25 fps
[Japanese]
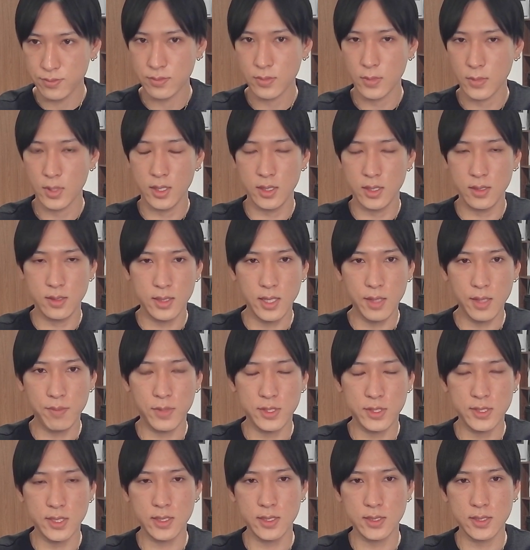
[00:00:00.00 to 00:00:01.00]
一旦目
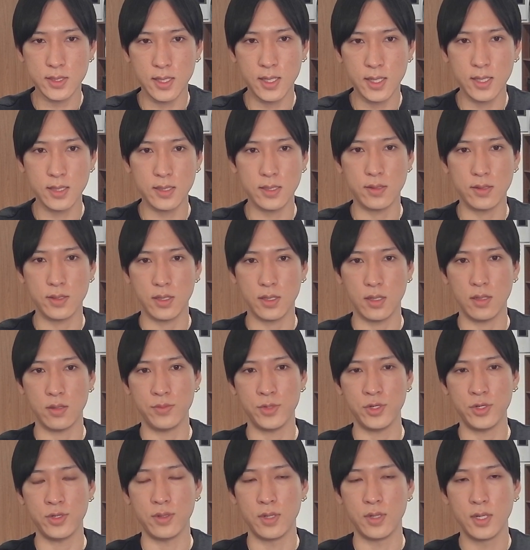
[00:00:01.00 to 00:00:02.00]
先下がってるけれど
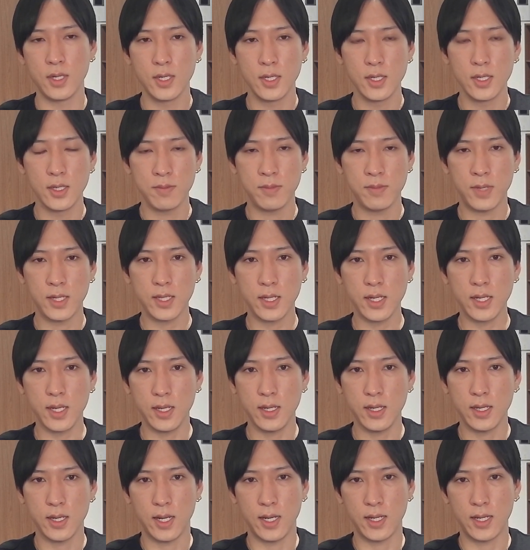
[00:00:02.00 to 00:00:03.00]
も、またね、
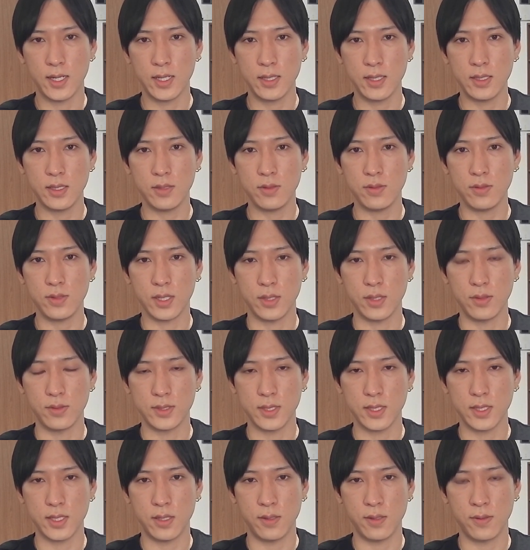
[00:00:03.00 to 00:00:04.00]
上がってくる可能性
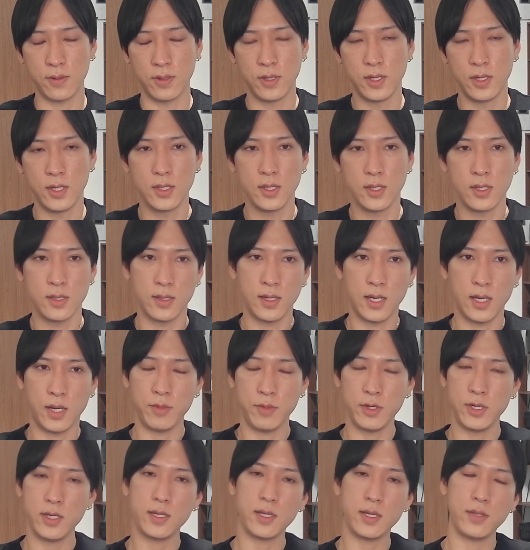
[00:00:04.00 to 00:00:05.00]
があると。
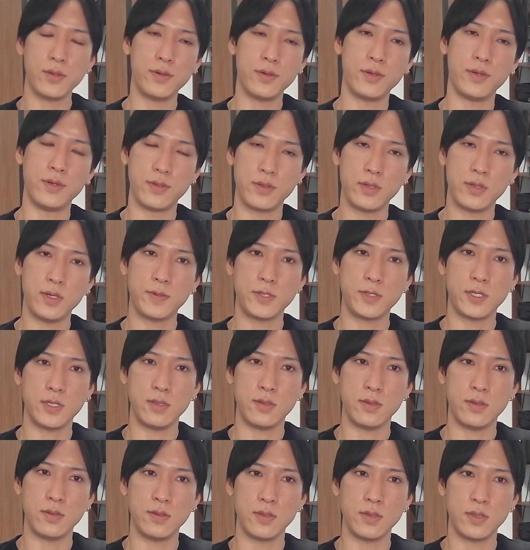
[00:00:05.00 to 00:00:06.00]
アメリカの、やっぱ
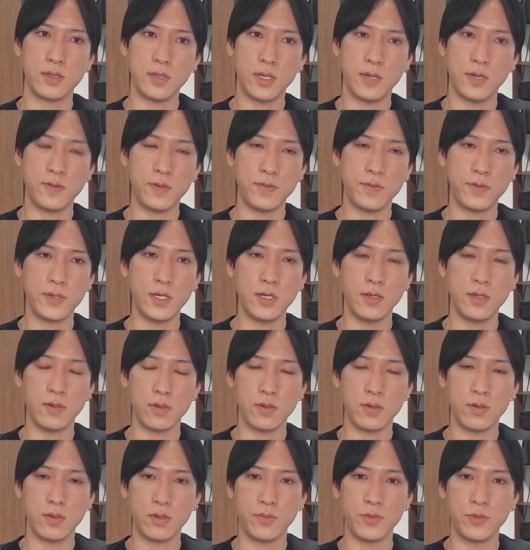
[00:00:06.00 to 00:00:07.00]
し FF 金利の
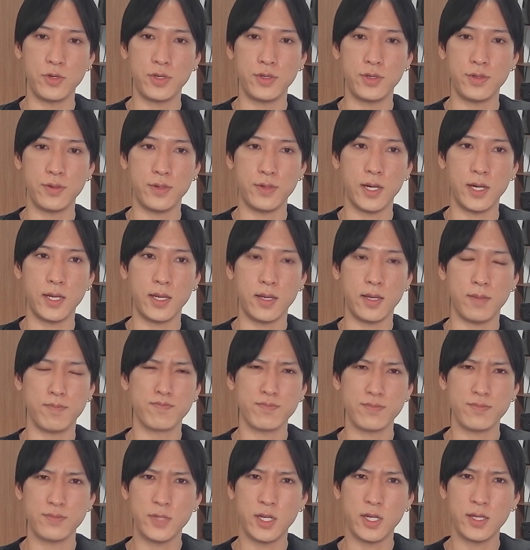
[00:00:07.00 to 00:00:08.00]
誘導目標が、
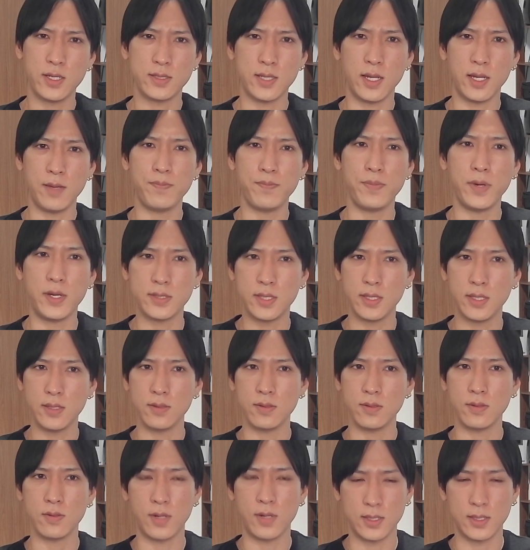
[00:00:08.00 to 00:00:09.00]
だいたい3%
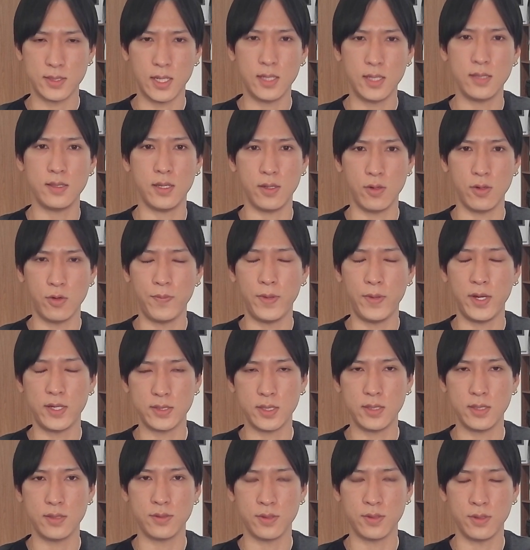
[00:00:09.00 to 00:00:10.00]
から
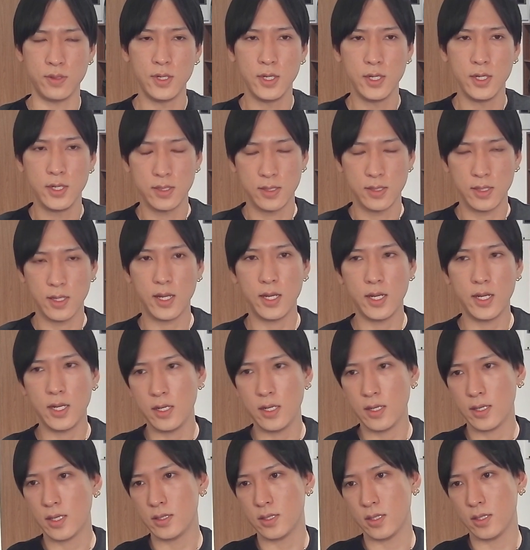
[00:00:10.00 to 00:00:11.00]
3.5%、で、来年に関して